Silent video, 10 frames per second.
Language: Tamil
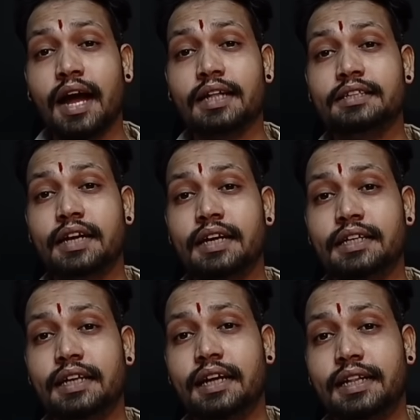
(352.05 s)
அதுதான்
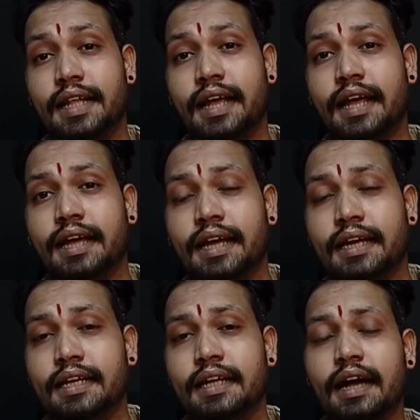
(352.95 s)
இருக்கிறதுல
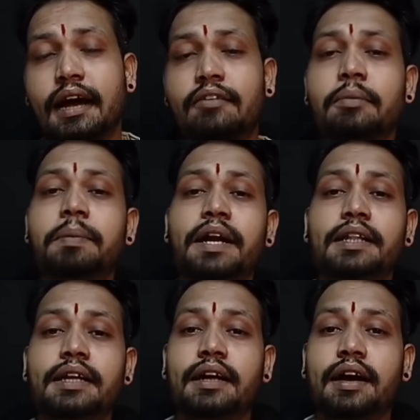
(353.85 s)
ஹைலைட் அவர் பண்ண
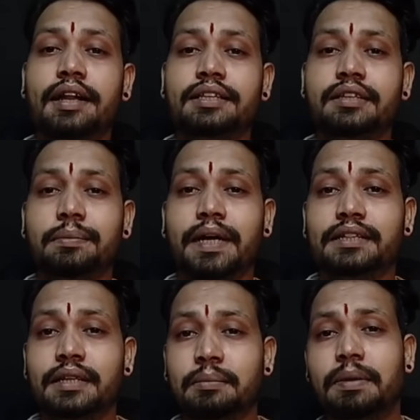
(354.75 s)
அந்த காரியத்தை பார்த்து